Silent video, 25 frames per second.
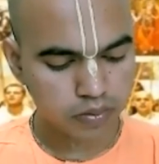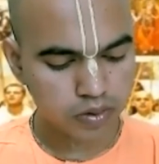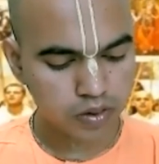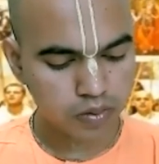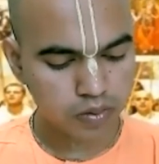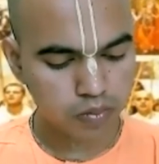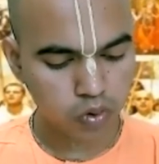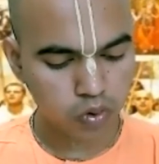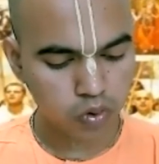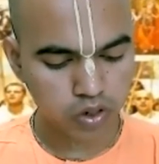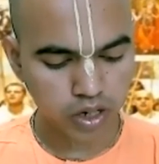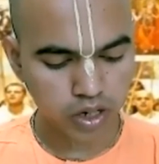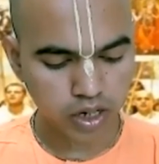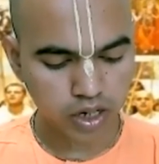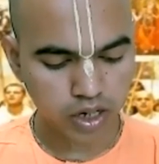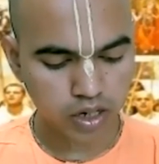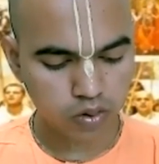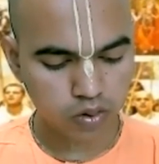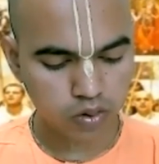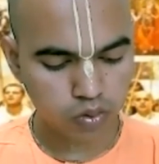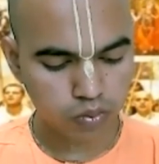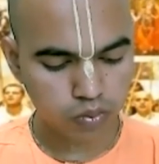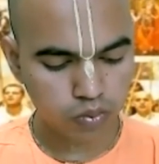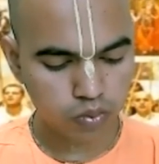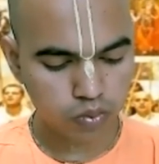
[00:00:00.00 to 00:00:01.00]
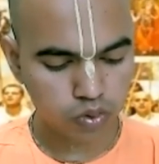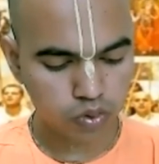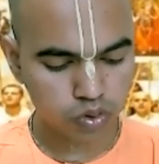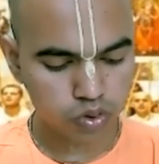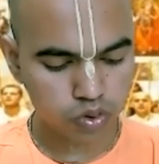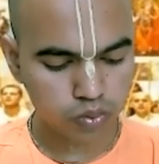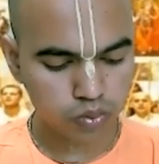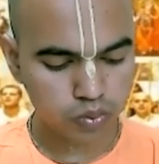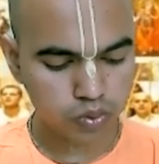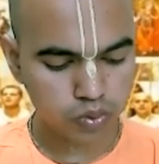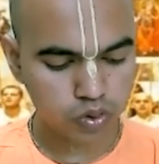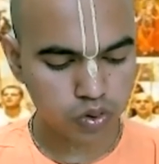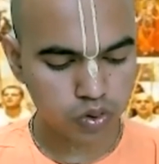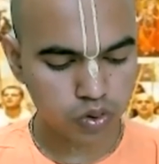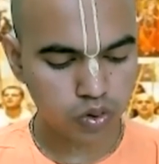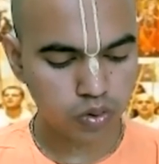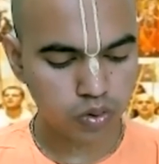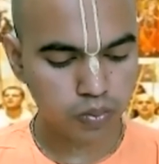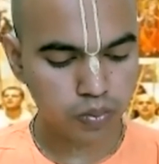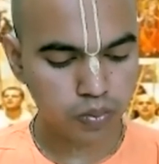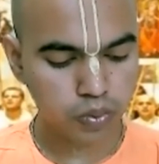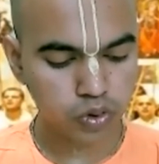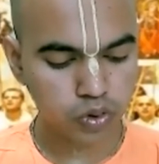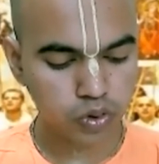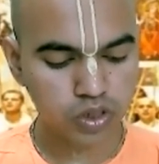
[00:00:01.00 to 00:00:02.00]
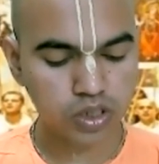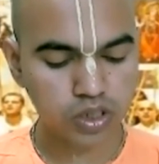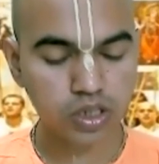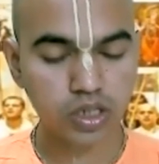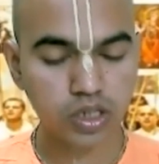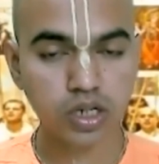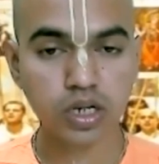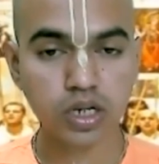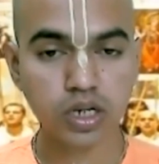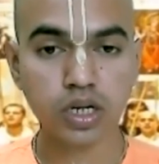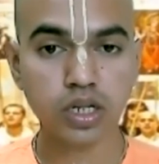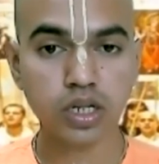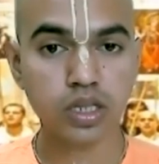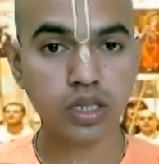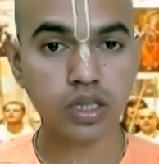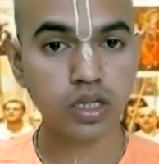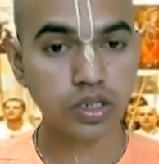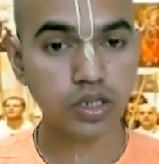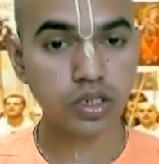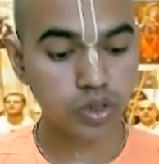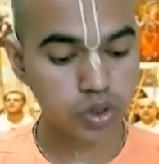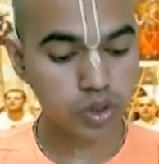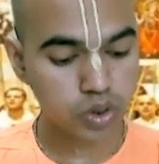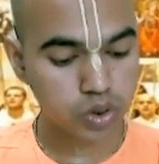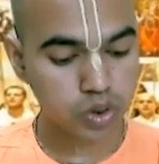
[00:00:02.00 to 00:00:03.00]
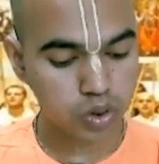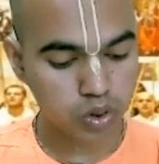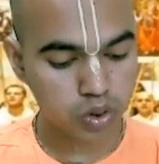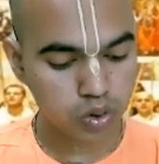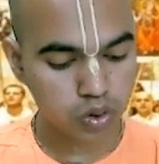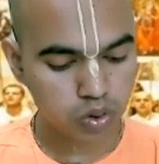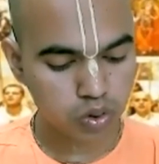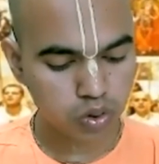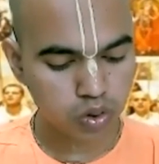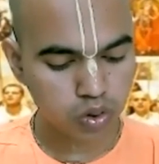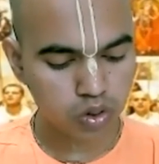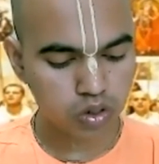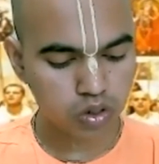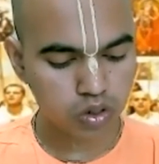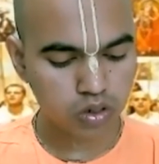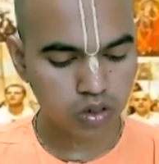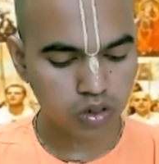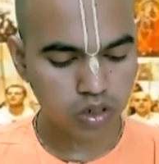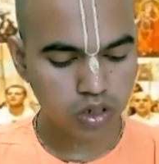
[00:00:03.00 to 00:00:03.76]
আমাদের মনে রাখা খুব গুরুত্বপূর্ণ প্রতিদিন নির্দিষ্ট সংখ্যক